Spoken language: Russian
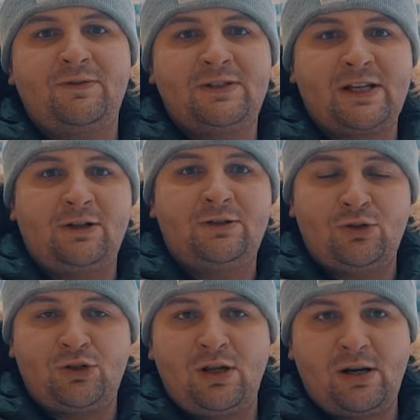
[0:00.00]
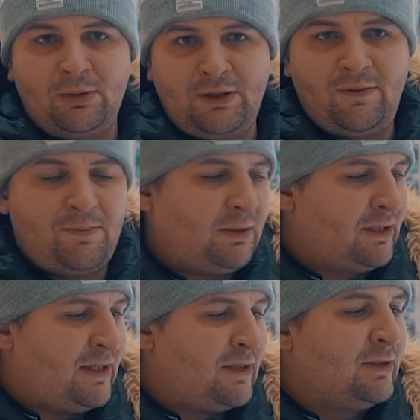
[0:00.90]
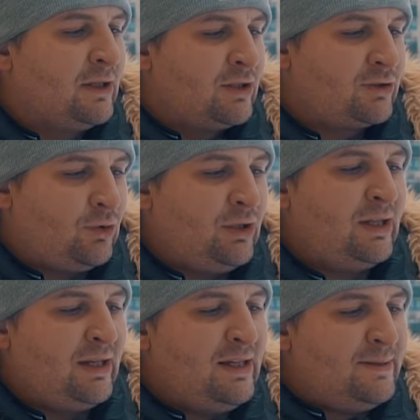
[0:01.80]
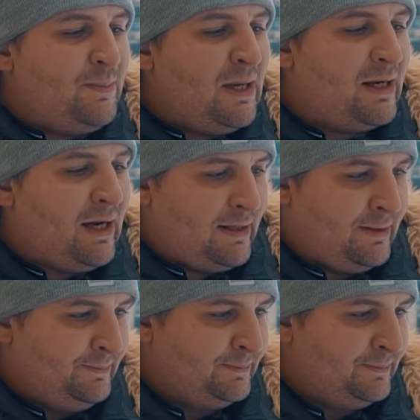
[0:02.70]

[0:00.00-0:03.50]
высокоточные работы выполняете, стоит избегать.